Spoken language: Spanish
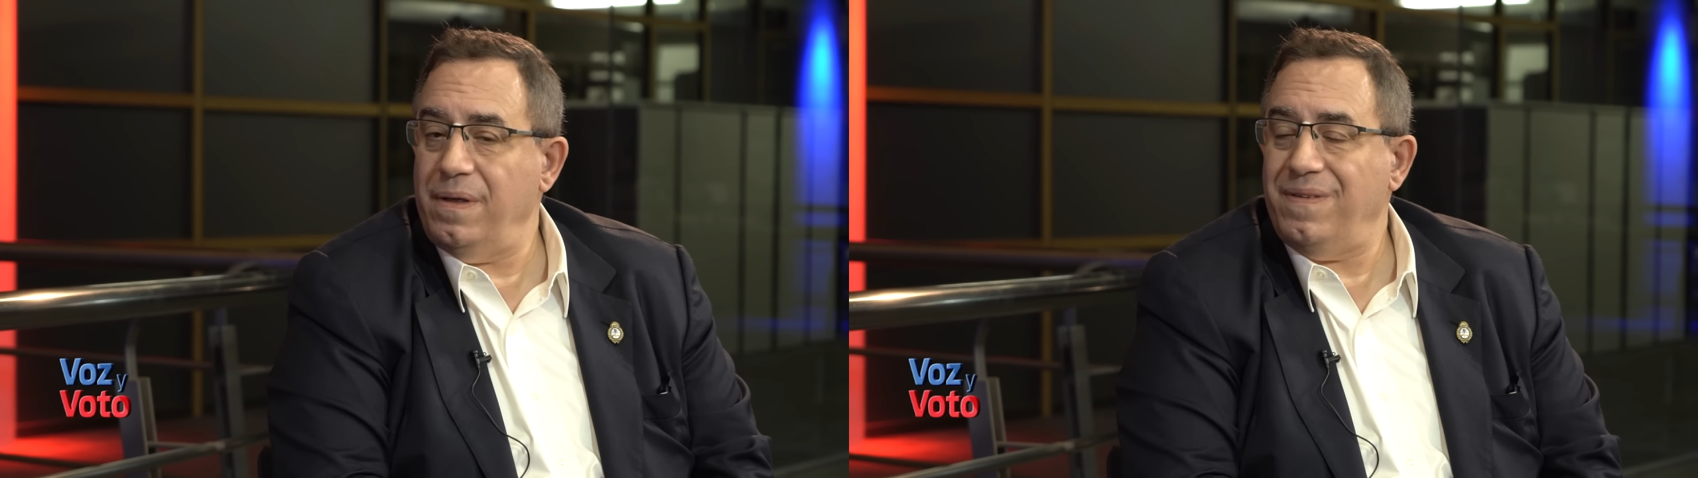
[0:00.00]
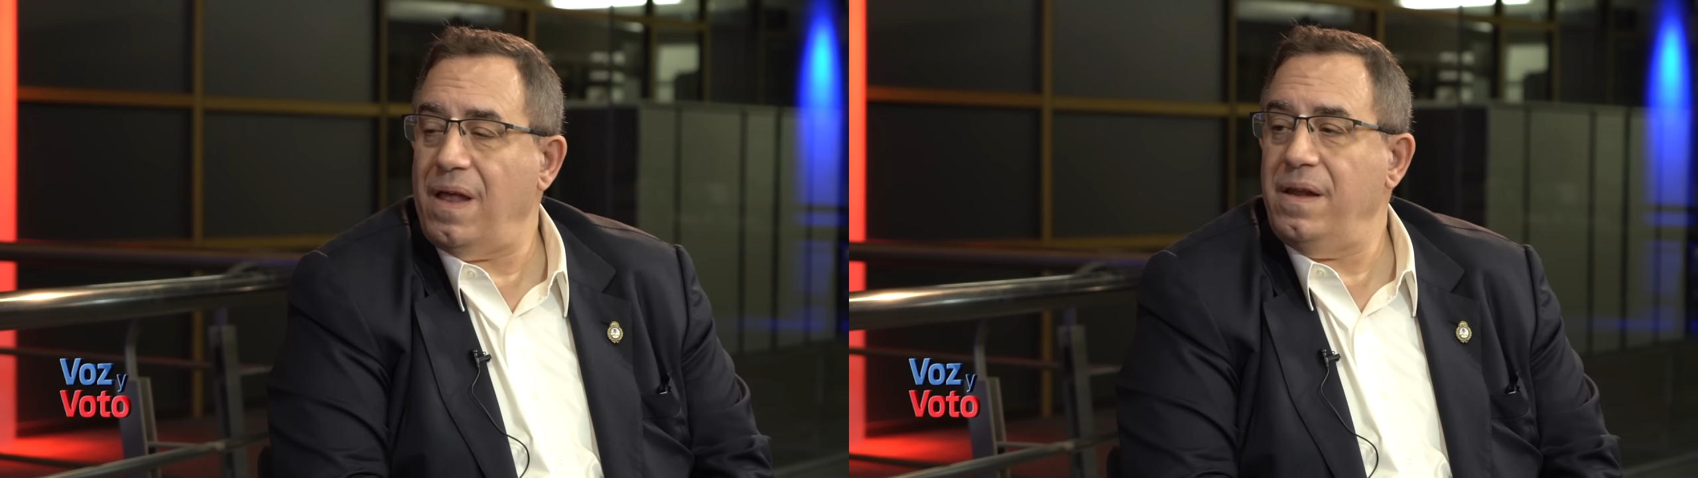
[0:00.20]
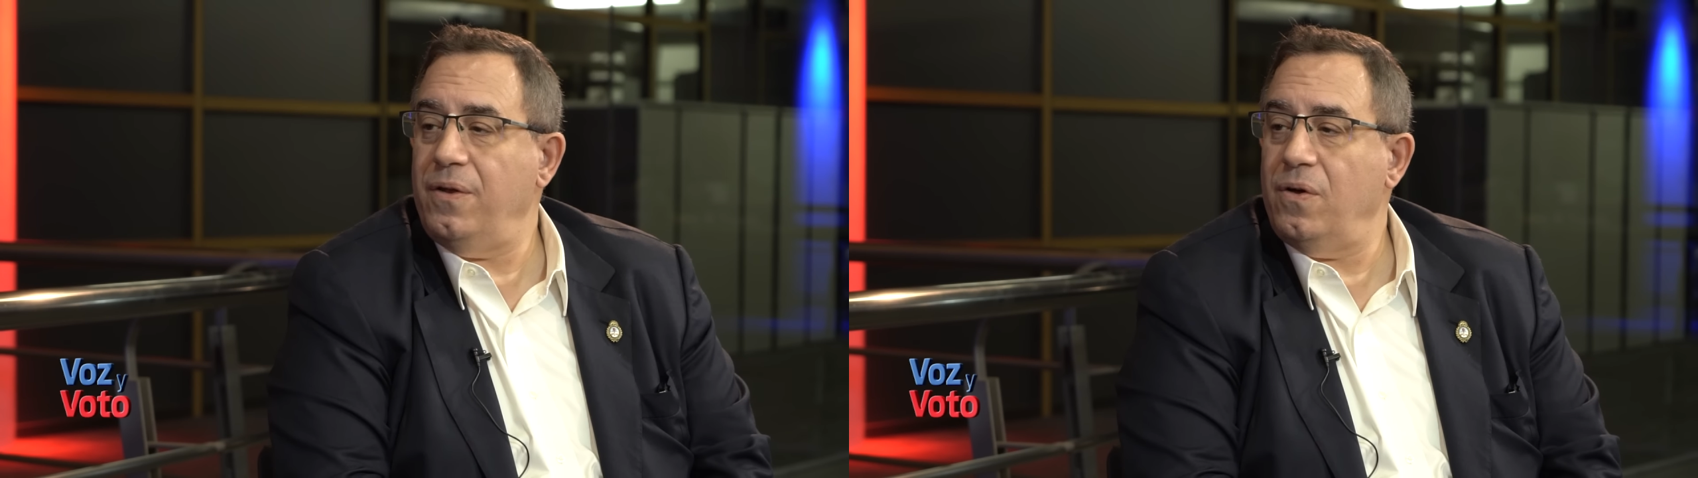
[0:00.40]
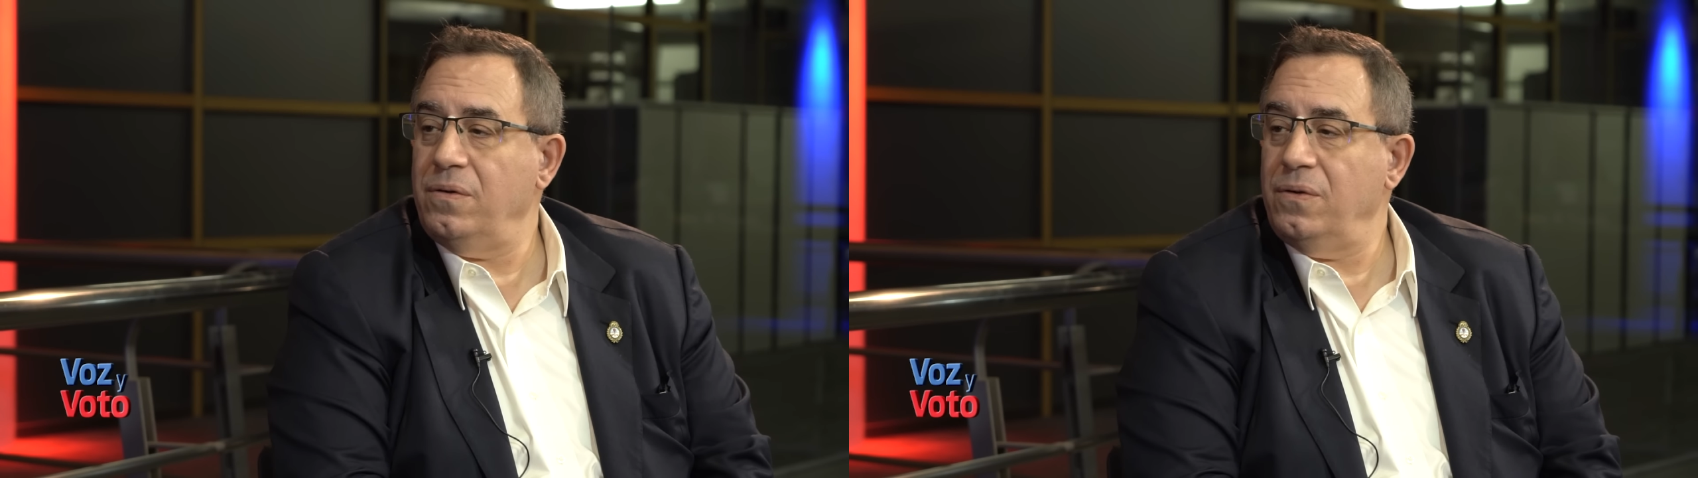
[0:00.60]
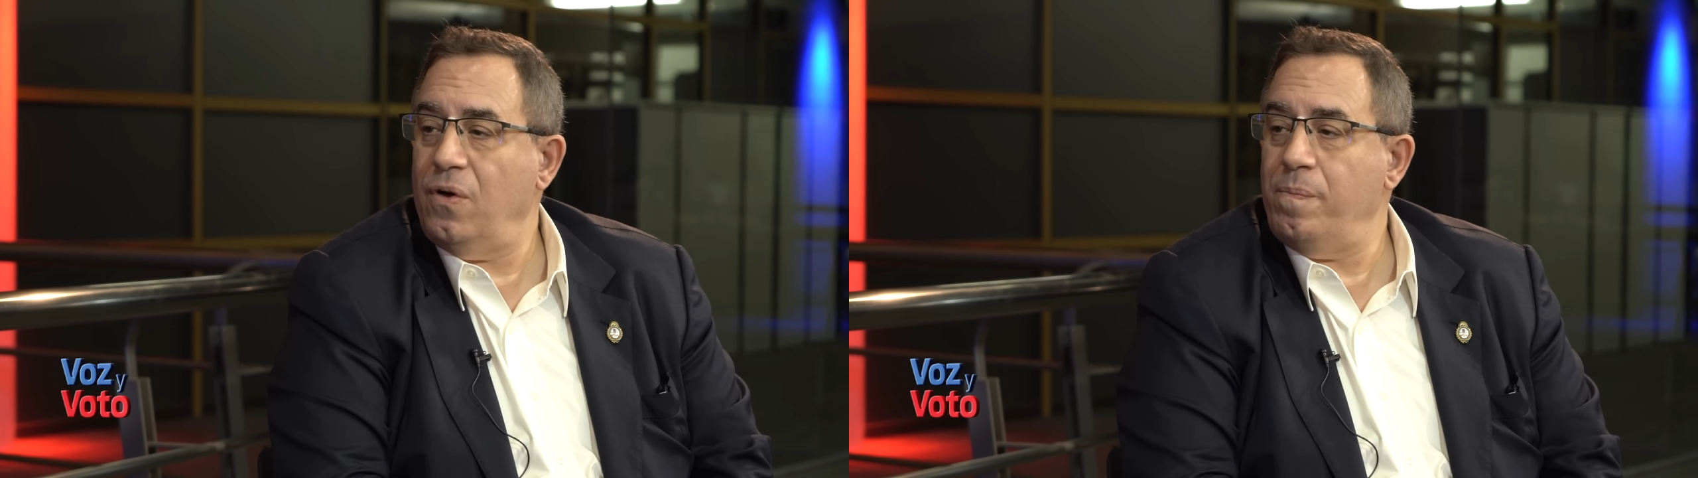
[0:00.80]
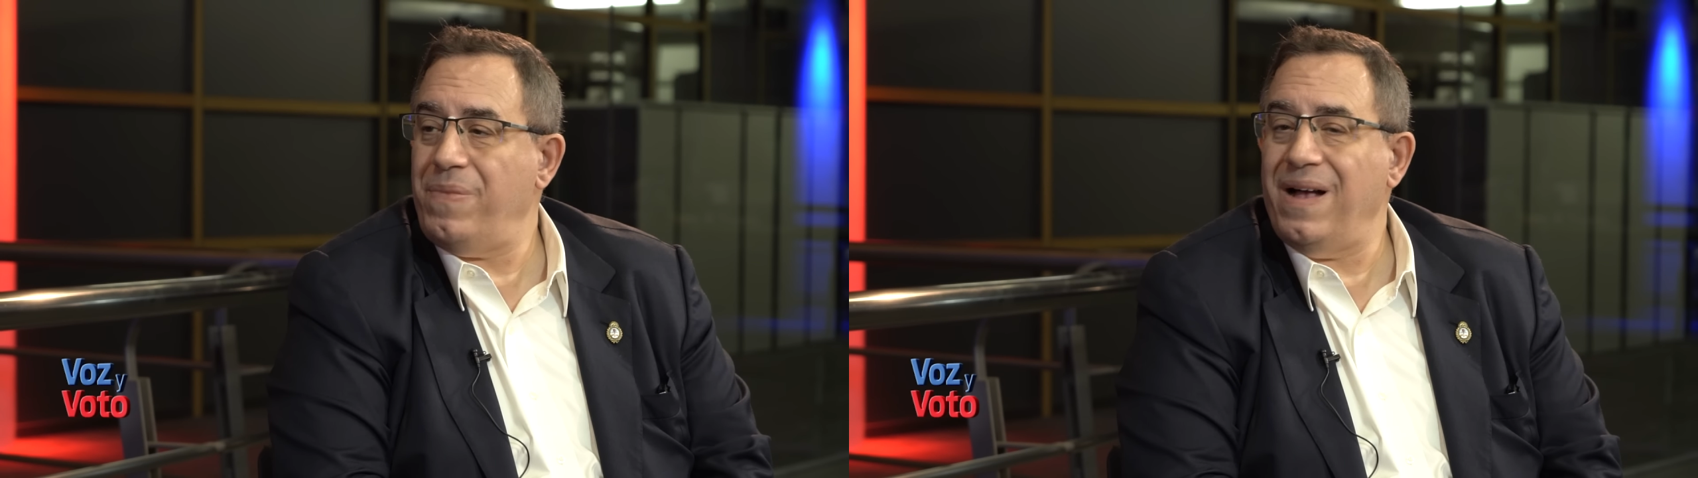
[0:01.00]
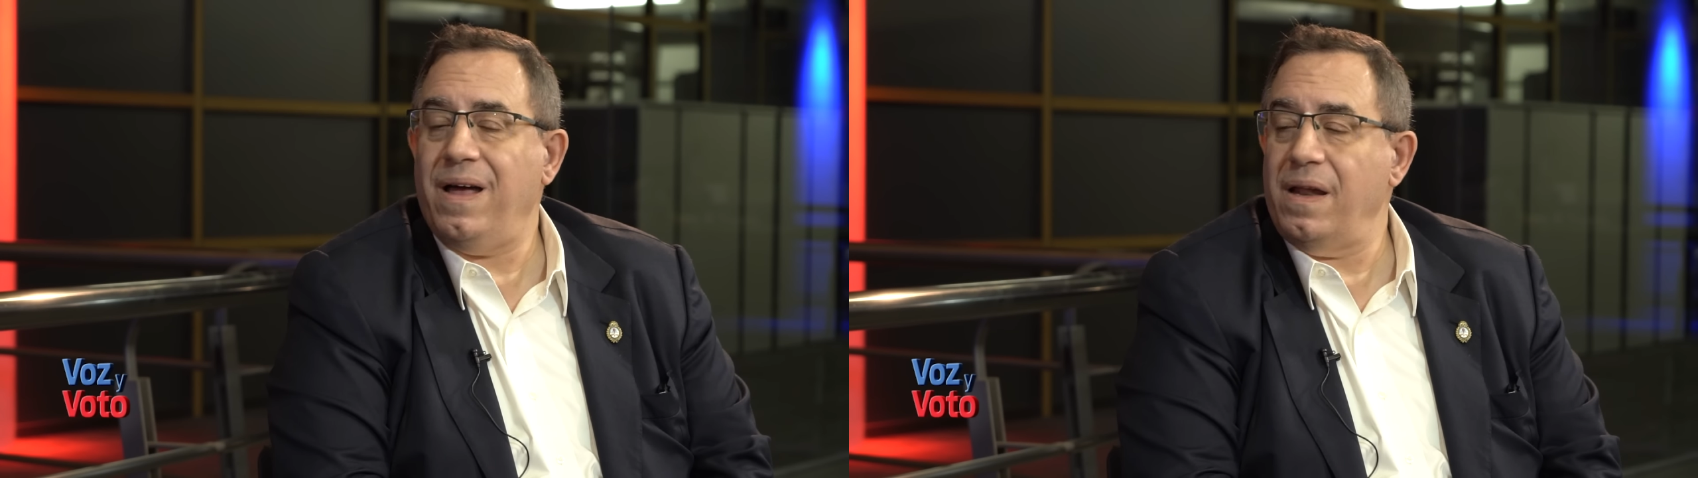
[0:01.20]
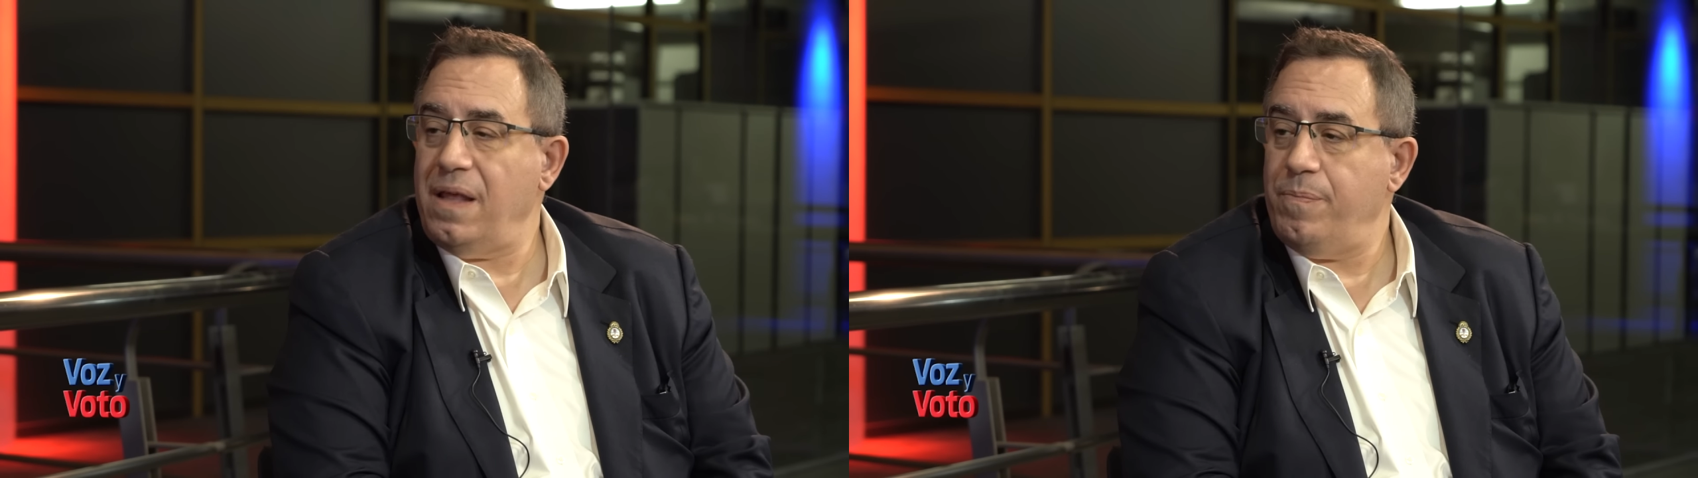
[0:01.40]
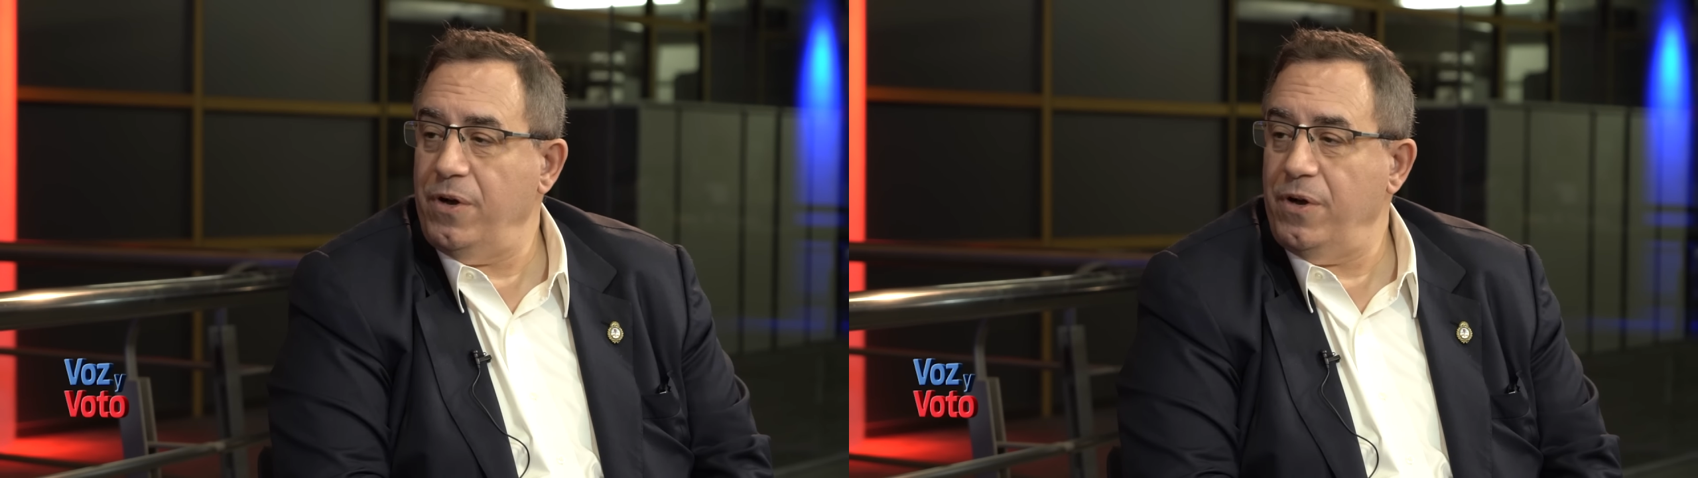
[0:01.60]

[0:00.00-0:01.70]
eh, salir con, pancartas